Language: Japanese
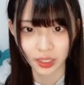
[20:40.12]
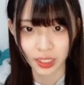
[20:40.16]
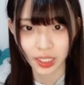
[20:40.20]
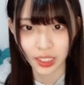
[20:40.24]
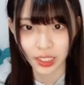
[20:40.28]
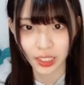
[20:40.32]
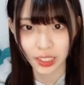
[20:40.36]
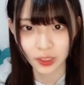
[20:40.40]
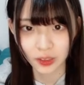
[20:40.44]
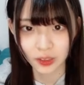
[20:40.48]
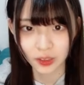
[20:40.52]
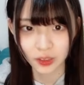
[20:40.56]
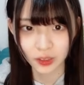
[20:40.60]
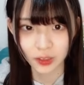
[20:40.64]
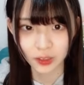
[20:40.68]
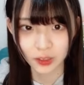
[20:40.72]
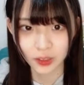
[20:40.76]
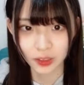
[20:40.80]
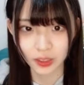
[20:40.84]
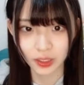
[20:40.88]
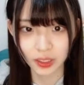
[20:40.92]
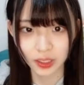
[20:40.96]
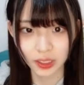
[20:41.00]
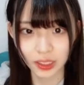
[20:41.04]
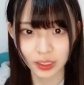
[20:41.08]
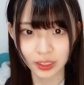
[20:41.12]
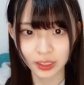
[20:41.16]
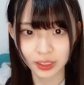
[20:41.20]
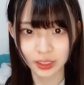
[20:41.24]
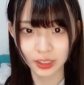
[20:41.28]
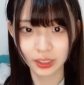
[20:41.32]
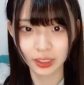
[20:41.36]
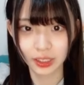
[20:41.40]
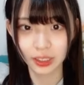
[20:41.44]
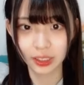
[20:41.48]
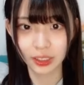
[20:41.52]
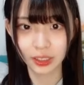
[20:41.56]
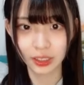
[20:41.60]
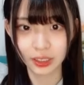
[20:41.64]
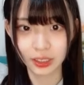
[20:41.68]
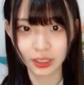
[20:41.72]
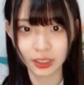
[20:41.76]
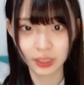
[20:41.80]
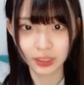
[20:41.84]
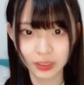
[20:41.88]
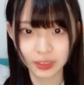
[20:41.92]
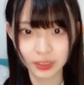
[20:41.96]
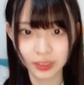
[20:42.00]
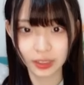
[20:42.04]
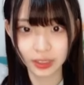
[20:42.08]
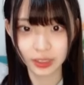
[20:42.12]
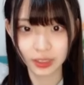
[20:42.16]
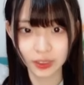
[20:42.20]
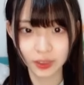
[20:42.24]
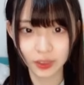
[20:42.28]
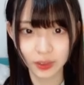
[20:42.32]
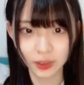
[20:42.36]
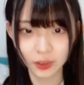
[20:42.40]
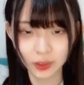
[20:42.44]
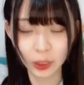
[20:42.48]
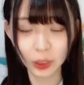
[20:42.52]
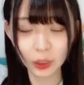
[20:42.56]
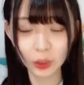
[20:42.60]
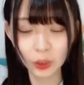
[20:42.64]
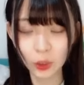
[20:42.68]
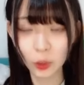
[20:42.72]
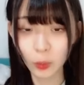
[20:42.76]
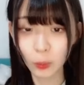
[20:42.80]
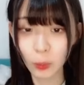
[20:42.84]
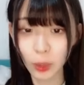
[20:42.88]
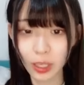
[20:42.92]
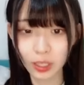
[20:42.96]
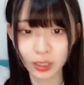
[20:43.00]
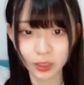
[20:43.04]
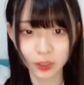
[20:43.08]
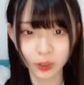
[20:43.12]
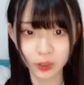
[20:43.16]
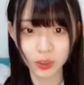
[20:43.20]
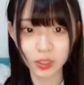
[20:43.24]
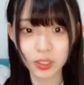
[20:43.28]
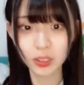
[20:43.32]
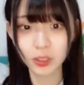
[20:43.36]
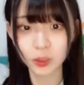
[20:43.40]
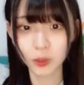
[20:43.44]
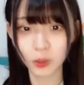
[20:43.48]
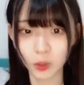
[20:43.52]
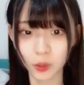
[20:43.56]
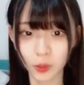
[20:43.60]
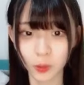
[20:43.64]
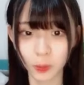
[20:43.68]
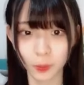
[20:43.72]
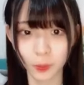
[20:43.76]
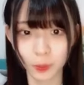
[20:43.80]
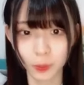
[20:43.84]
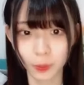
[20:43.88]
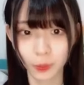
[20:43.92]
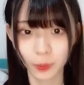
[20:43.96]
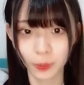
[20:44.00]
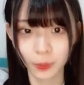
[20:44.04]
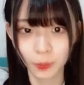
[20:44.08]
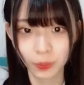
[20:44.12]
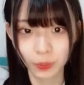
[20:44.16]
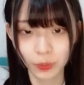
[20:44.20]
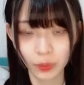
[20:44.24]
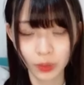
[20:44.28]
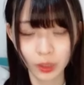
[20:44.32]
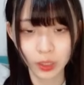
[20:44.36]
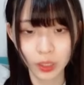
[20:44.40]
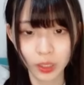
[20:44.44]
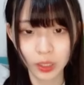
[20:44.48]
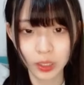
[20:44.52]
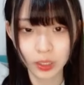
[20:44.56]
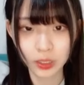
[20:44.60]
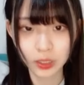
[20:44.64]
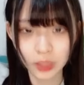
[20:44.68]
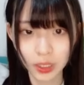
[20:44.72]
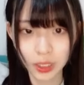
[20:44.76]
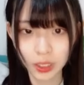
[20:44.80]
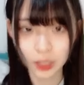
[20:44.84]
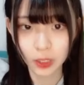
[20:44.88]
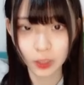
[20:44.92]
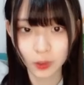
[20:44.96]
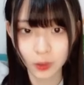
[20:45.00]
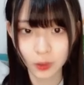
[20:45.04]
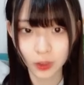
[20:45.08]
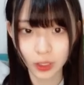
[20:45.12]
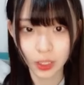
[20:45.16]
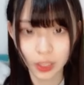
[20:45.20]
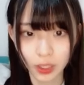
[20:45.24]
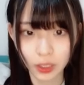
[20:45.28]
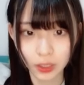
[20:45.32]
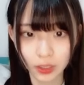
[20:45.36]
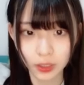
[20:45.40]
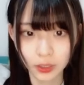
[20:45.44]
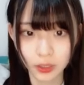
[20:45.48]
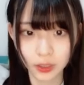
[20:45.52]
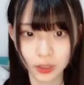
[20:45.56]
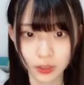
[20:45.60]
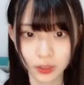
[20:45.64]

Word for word: アカウント6個誰かが増えてる6個もあるのすご最強やん